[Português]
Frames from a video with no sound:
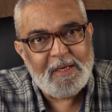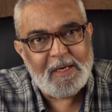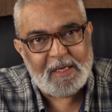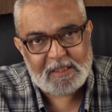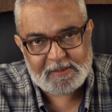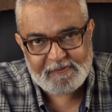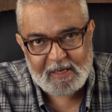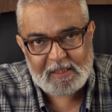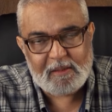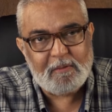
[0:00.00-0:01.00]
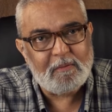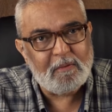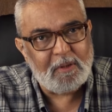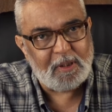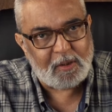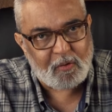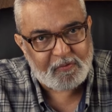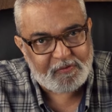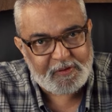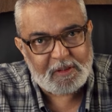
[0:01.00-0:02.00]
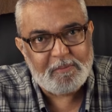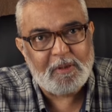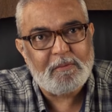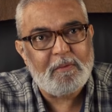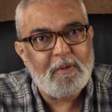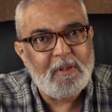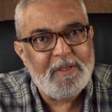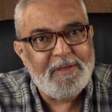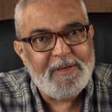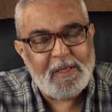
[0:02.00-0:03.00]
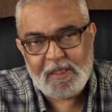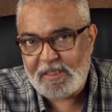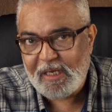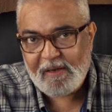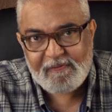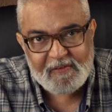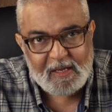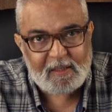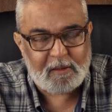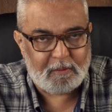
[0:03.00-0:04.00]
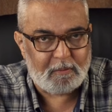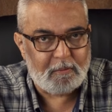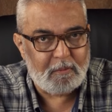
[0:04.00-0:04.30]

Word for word: Elas falam e confirmam e se revelam